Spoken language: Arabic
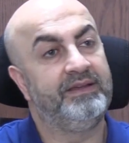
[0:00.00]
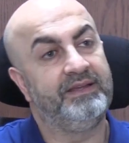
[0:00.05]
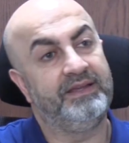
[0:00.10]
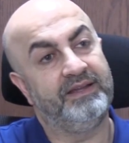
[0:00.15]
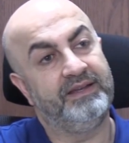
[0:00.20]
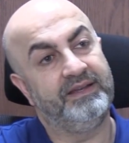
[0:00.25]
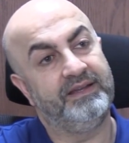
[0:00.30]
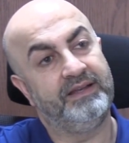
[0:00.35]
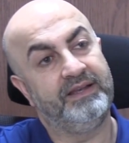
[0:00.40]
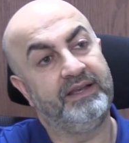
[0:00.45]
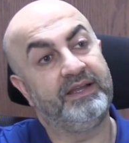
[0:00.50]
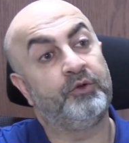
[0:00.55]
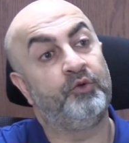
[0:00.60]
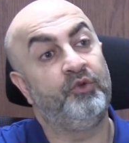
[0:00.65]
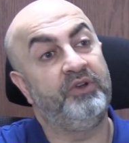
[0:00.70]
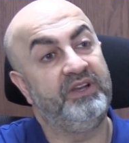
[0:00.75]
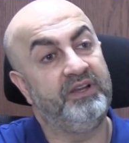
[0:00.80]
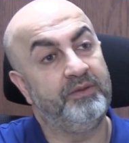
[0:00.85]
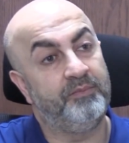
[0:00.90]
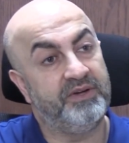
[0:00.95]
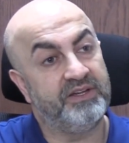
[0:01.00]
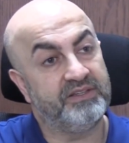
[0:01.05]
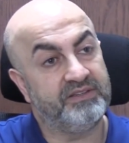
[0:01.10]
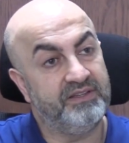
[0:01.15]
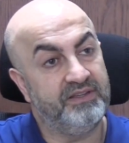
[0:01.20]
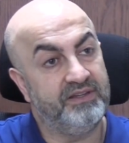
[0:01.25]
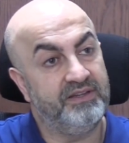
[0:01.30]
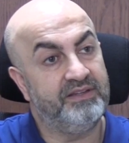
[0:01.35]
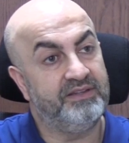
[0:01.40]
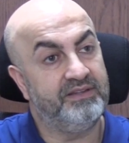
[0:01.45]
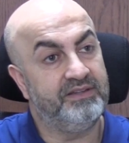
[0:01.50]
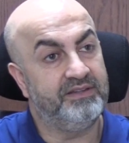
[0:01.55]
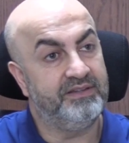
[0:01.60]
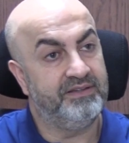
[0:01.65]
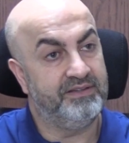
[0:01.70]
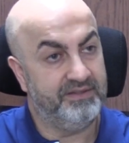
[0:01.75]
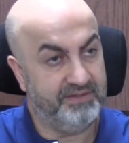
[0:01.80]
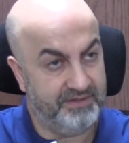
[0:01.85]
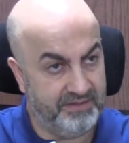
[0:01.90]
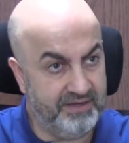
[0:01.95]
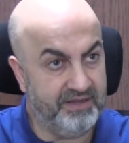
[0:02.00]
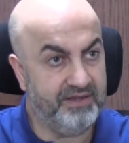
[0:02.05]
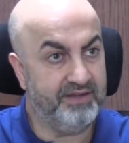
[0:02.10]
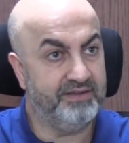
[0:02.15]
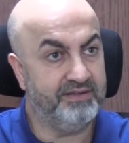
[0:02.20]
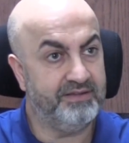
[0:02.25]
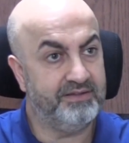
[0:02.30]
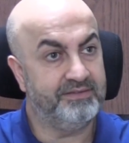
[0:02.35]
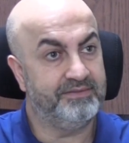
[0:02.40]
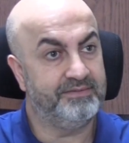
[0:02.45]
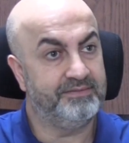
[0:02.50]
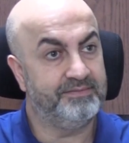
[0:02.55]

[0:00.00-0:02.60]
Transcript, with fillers: يعني لكل باطل نهايه